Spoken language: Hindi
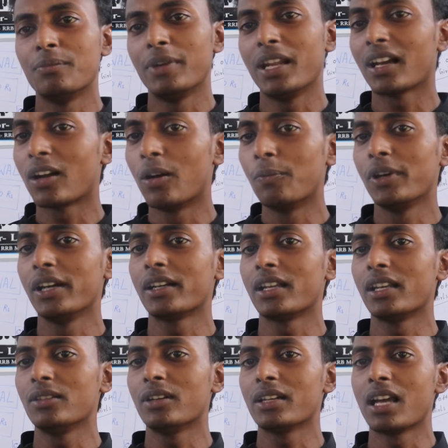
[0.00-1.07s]
मेरा कंप्लीट
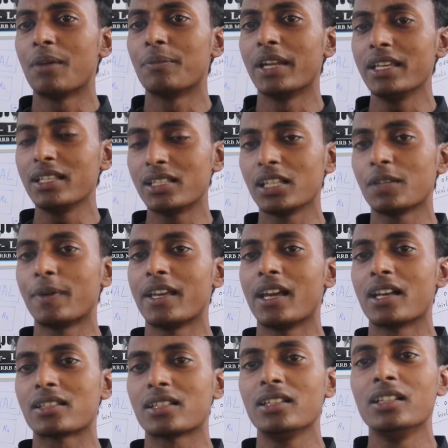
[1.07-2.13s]
नहीं हुआ या हम नहीं सीख पाए
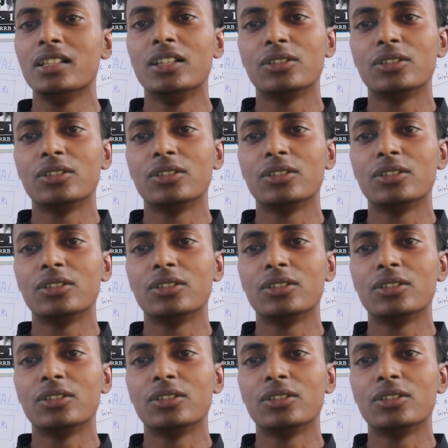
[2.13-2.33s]
यहाँ से